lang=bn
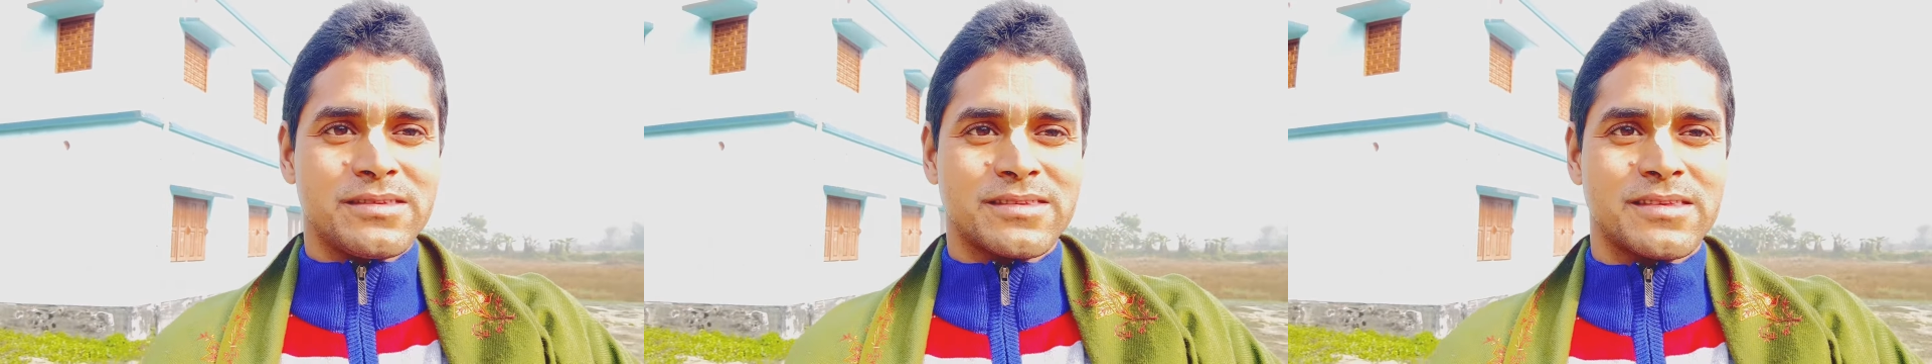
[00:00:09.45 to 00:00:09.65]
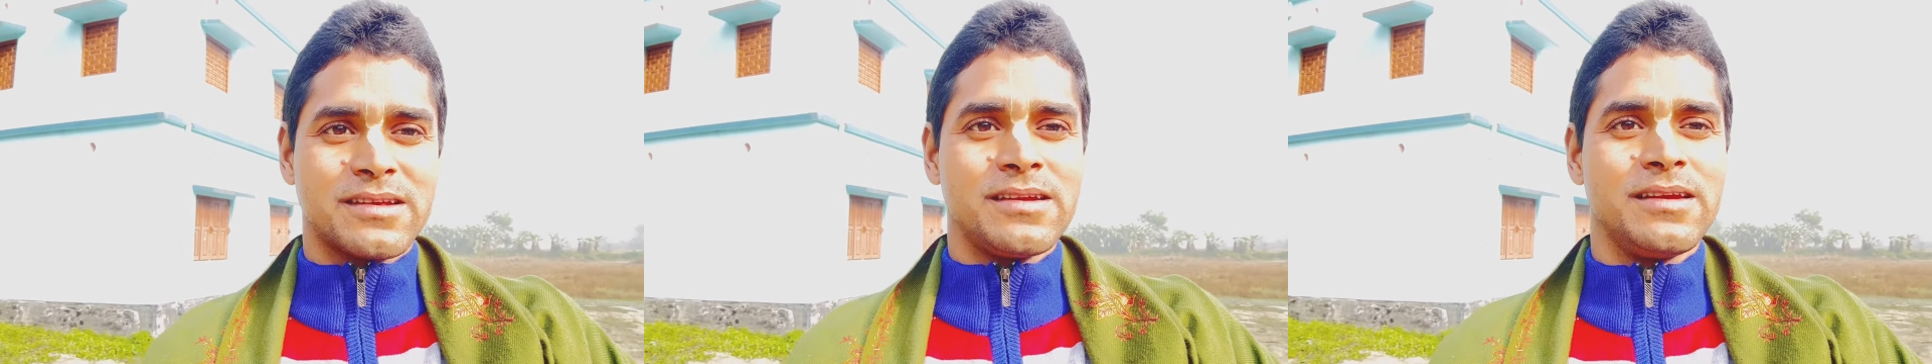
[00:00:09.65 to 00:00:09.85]

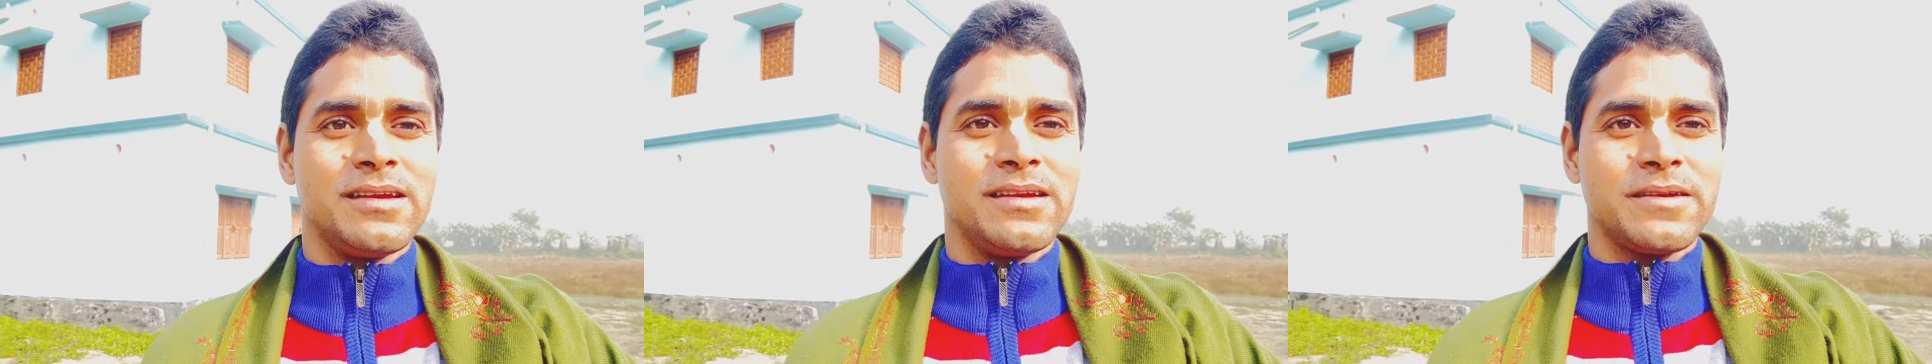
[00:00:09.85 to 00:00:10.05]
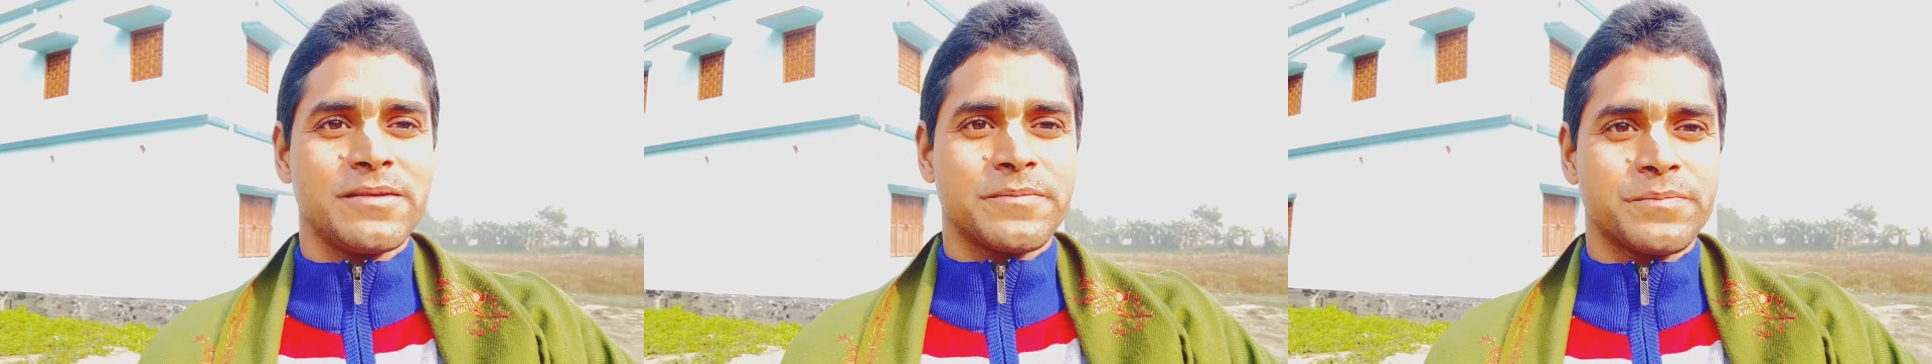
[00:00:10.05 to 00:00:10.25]
শ্রী
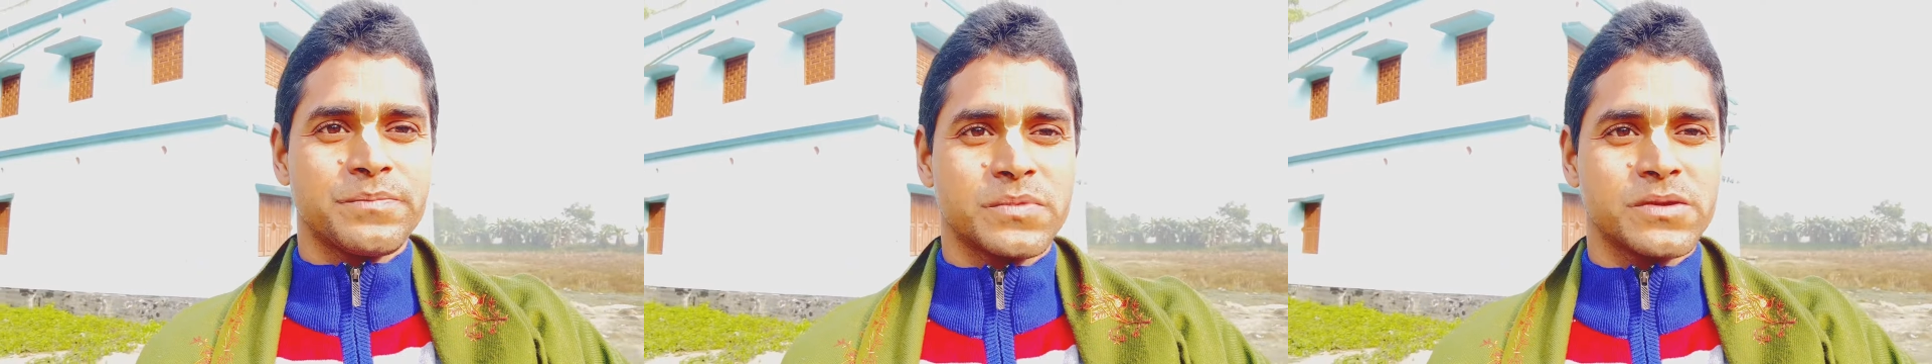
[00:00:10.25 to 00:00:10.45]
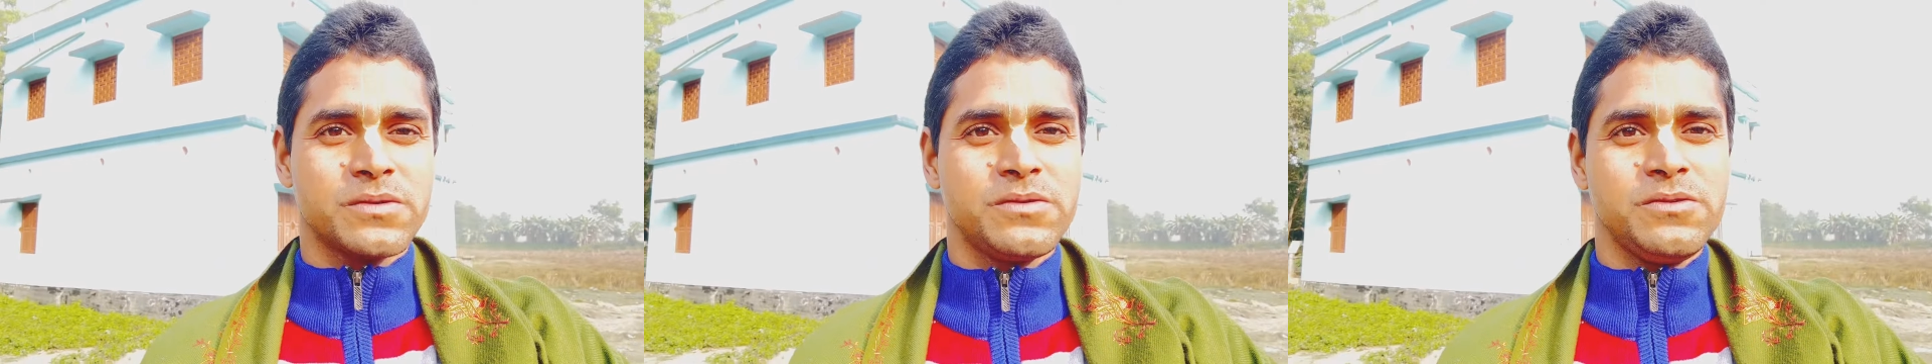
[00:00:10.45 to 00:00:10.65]

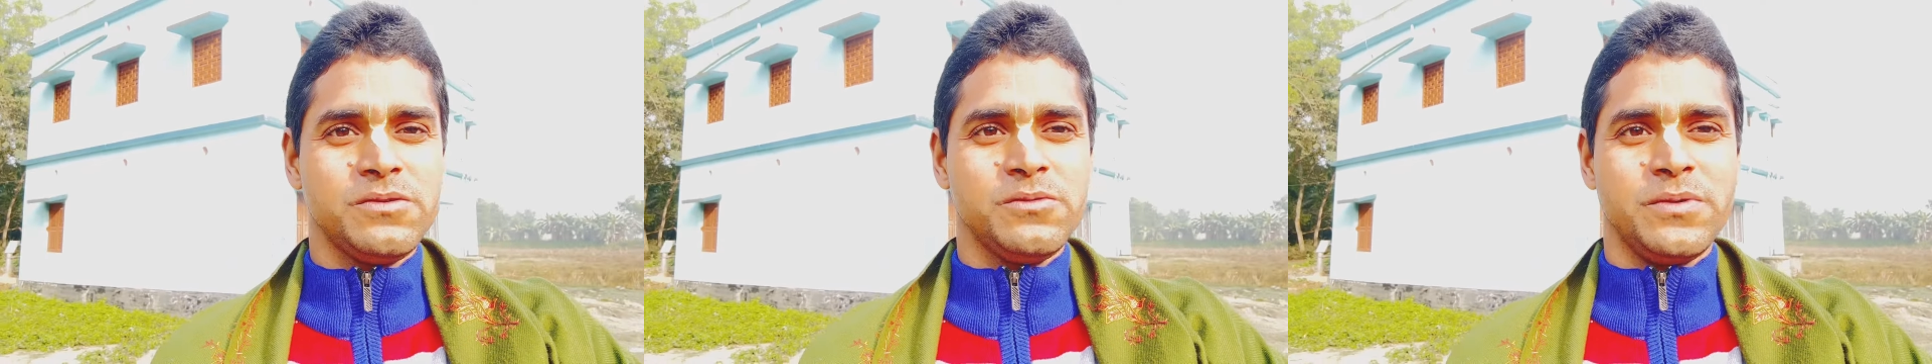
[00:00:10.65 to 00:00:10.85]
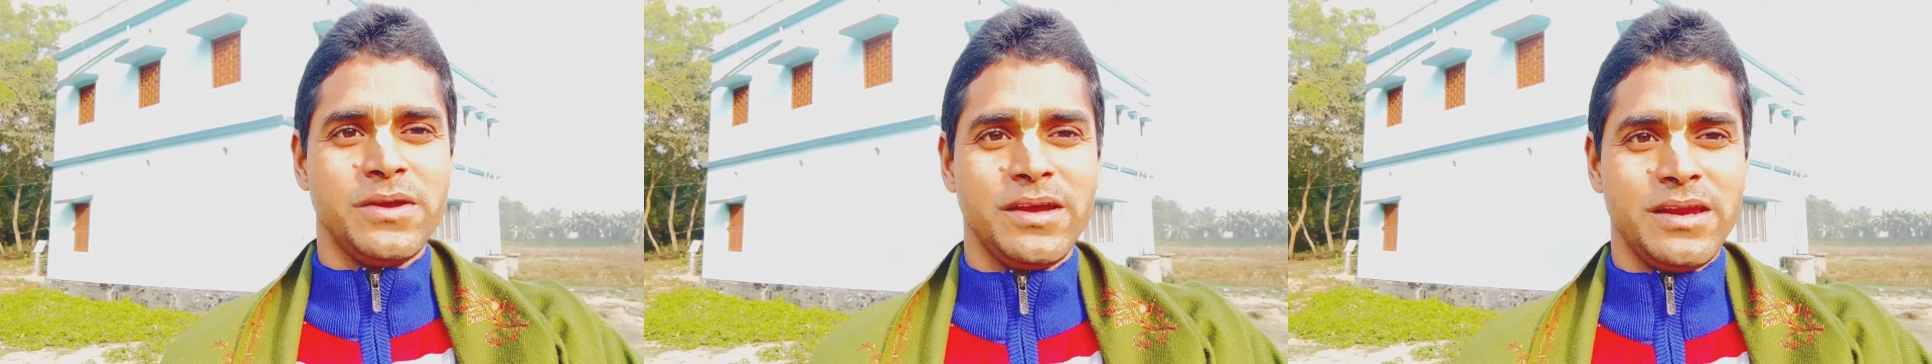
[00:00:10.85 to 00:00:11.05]

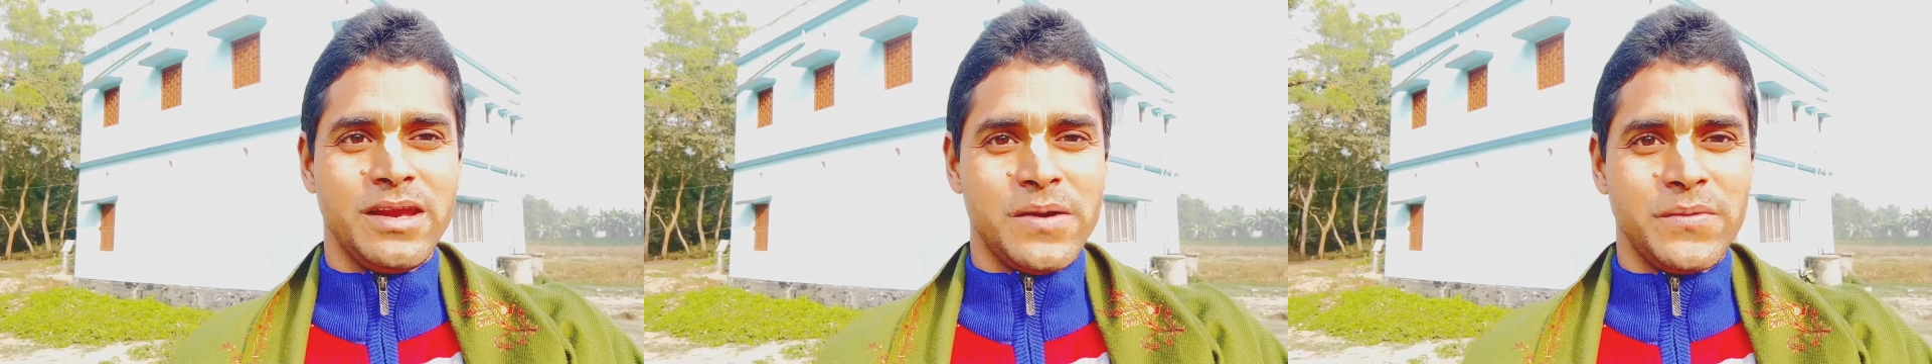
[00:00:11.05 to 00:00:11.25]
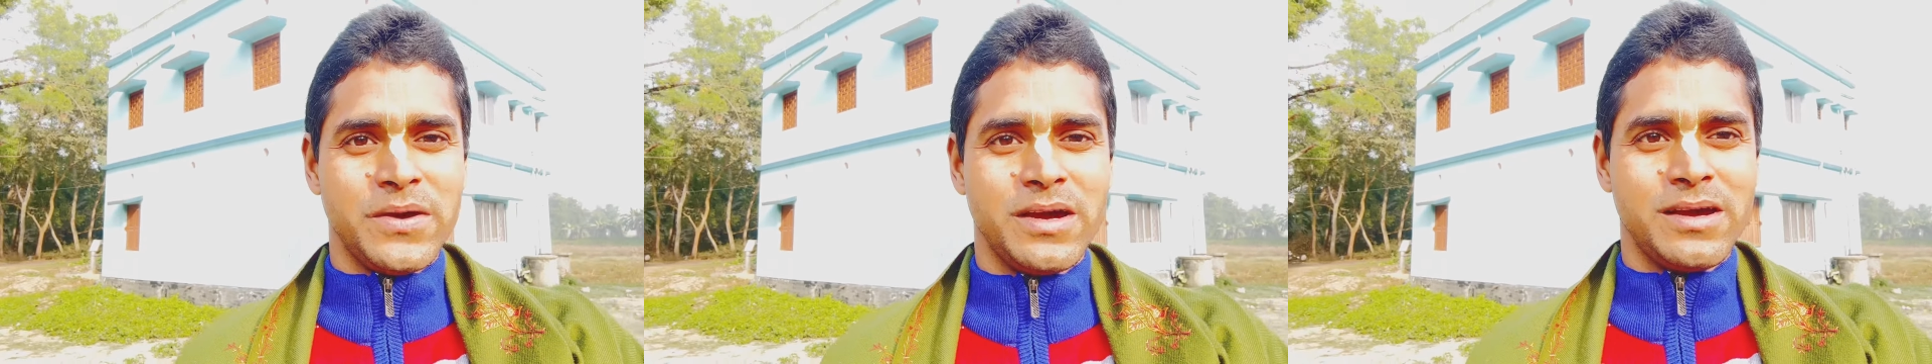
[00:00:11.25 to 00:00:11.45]
গুরুবে
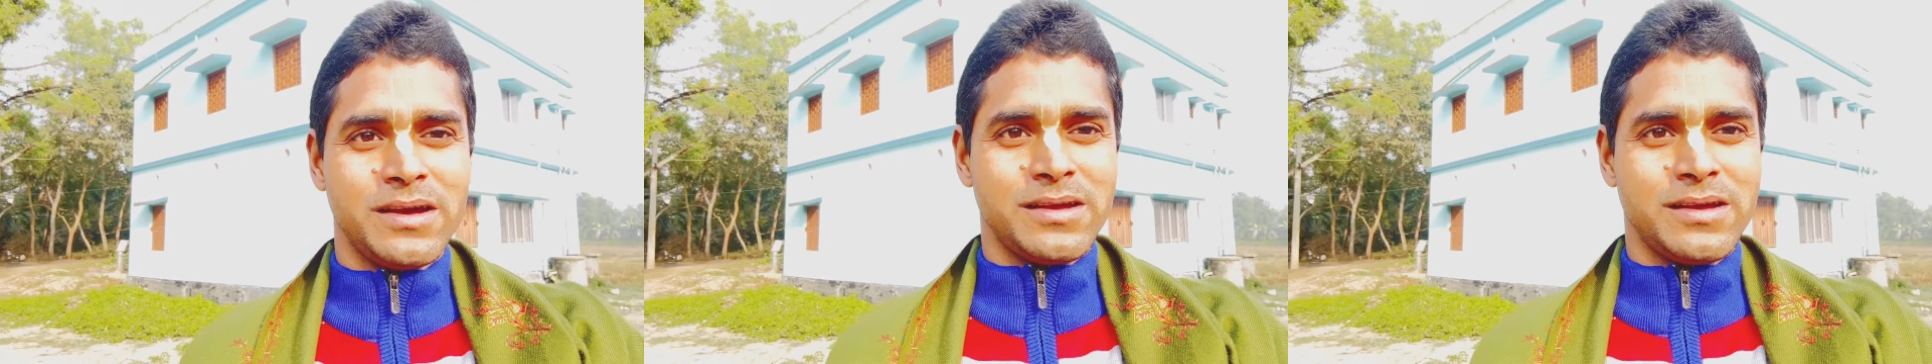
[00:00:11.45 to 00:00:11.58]
নামহ